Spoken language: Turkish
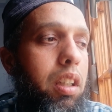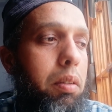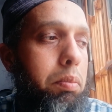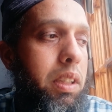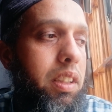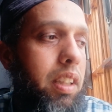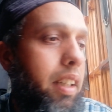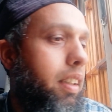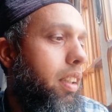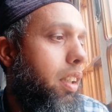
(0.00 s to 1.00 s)

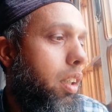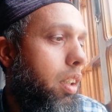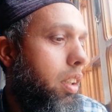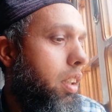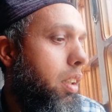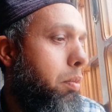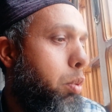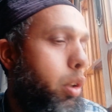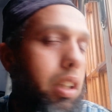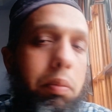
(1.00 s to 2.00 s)
bizler e,
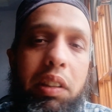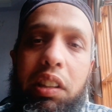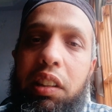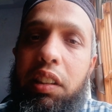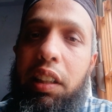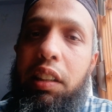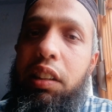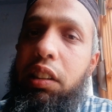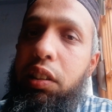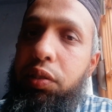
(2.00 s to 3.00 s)
bu ilmi sizlerin
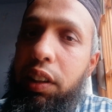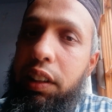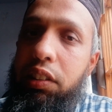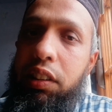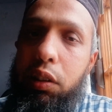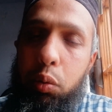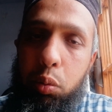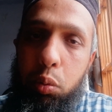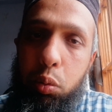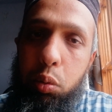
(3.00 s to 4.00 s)
istifadesine
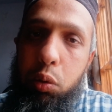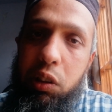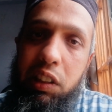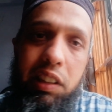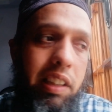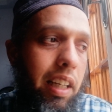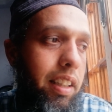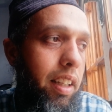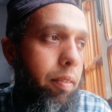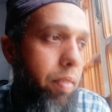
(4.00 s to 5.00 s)
sunduk.
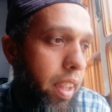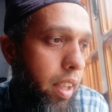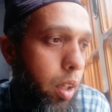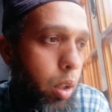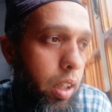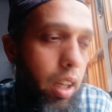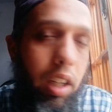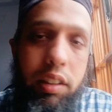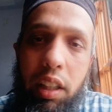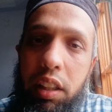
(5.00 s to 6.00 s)
Sizler de e,
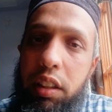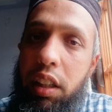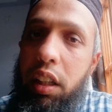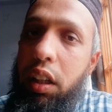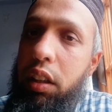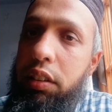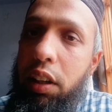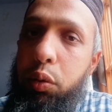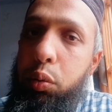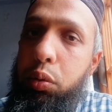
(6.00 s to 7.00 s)
Adana'da,
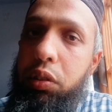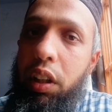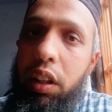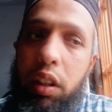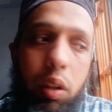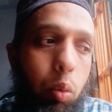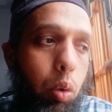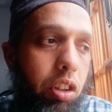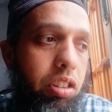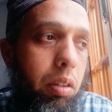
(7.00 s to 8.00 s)
Tarsus'ta
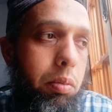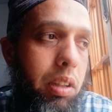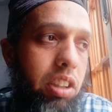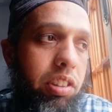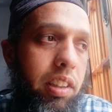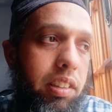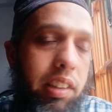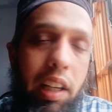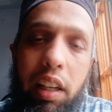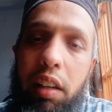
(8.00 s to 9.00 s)
ulaşabileceğiniz
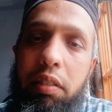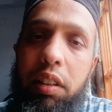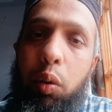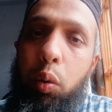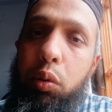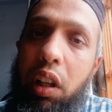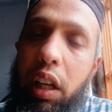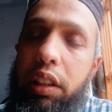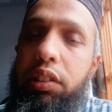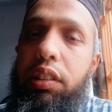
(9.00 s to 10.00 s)
yerler var. Onun
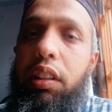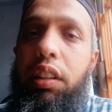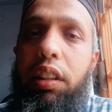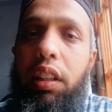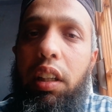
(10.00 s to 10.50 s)
haricinde de